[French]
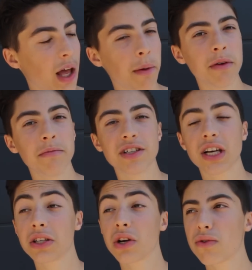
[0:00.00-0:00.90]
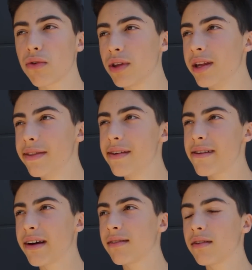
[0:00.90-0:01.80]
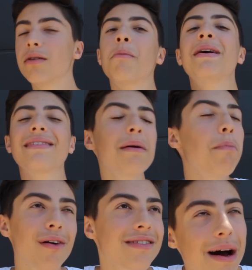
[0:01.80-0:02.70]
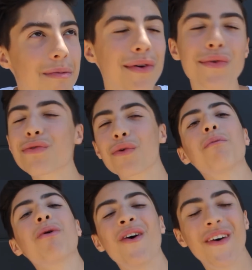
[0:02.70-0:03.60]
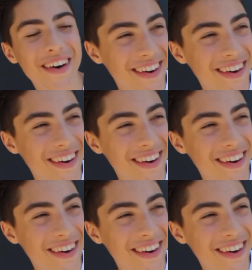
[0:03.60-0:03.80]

Ah oui, mes chargeurs sur une île déserte. Batterie portable, on se comprend.